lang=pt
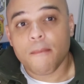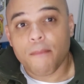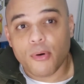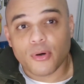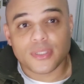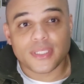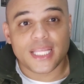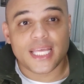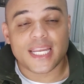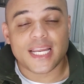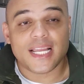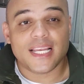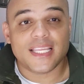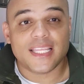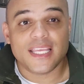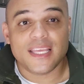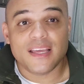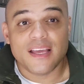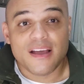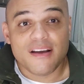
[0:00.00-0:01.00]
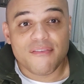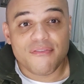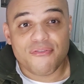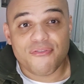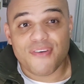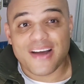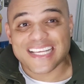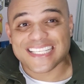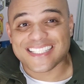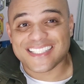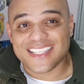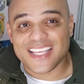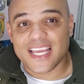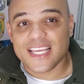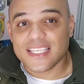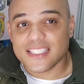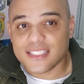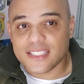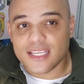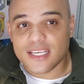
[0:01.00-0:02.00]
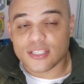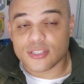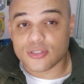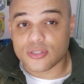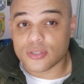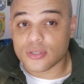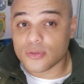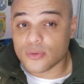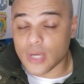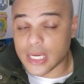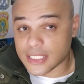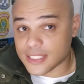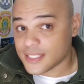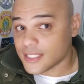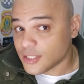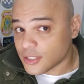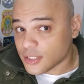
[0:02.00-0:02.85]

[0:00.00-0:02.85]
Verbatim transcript: Poder ali fazer a inscrição, as